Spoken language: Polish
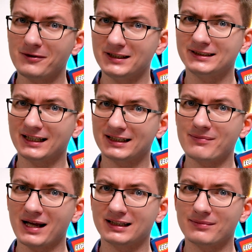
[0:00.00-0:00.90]
wolicie
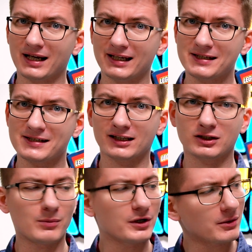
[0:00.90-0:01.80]
tematy magiczne,
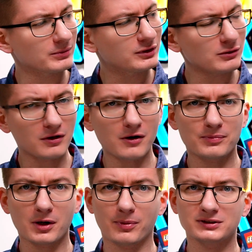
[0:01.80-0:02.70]
to moją
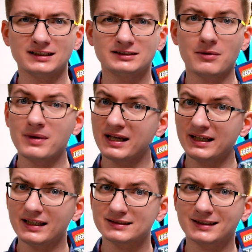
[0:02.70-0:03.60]
drugą propozycją
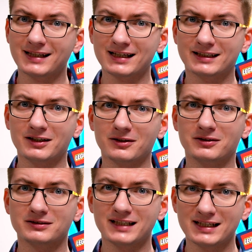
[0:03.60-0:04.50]
jest taki
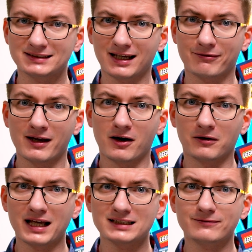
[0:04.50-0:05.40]
oto zestaw
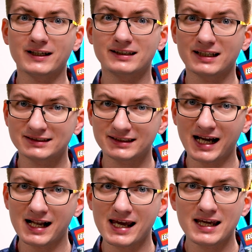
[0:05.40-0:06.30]
o nazwie
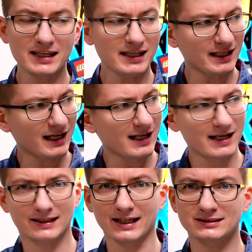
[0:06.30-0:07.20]
Testrale i
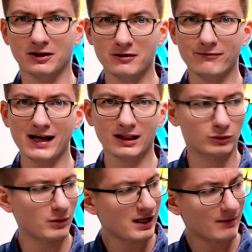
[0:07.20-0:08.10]
Kareta z
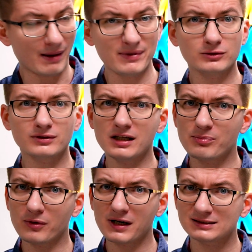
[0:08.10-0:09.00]
Hogwartu. Mamy tutaj
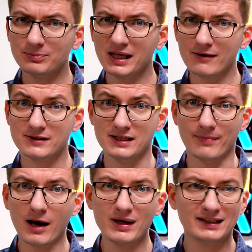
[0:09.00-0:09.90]
po raz pierwszy
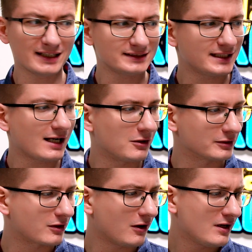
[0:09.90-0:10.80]
małe
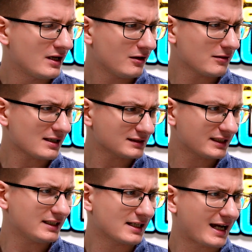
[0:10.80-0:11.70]
Testralątko oraz
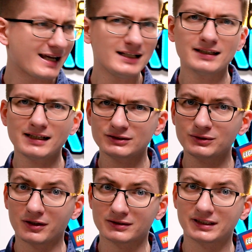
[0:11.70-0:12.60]
kilka
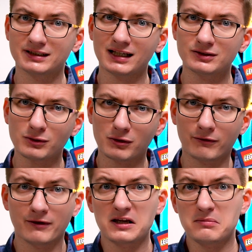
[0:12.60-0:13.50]
interesujących
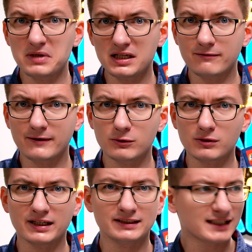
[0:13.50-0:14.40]
nadruków.
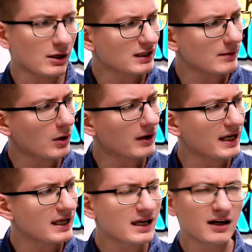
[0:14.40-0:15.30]
Minifigurki całkiem ok,
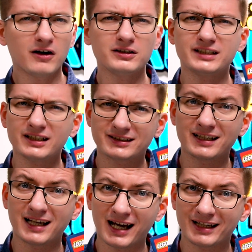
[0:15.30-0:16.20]
chociaż
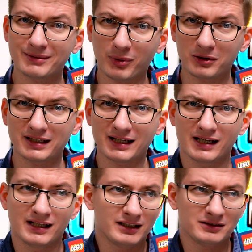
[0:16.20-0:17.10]
ten Harry Potter,
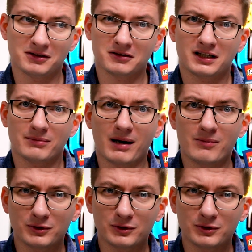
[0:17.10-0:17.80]
no on chyba